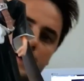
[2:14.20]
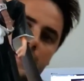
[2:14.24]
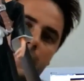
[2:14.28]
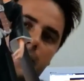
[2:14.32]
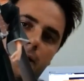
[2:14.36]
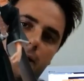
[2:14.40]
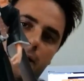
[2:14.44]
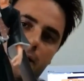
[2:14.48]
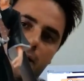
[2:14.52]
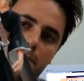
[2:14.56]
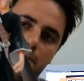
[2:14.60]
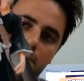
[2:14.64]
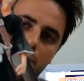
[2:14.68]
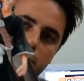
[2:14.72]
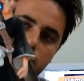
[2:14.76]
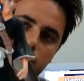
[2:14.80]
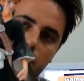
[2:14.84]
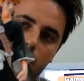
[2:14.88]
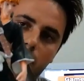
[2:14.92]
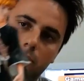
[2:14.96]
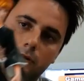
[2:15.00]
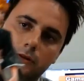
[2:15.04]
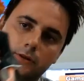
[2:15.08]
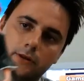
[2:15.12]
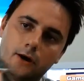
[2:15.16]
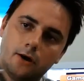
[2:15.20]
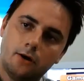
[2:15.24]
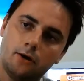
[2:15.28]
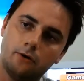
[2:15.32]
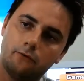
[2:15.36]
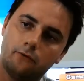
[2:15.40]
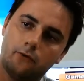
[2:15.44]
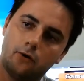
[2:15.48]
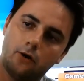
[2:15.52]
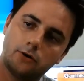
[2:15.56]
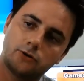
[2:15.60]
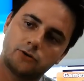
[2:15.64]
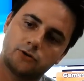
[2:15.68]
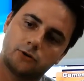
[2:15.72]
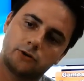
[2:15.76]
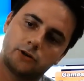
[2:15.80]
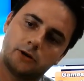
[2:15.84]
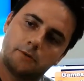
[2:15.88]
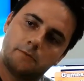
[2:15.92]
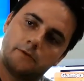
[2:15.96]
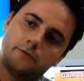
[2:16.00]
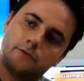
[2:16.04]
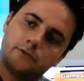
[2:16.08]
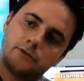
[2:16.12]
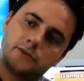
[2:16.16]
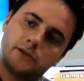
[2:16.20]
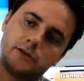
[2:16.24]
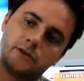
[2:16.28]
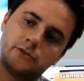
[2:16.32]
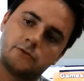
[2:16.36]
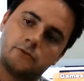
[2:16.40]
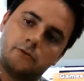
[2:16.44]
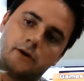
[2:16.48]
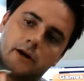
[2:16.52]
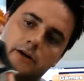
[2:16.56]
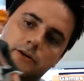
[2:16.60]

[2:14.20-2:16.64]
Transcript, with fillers: Bacana, né, pessoal? Então eu vou sortear pra vocês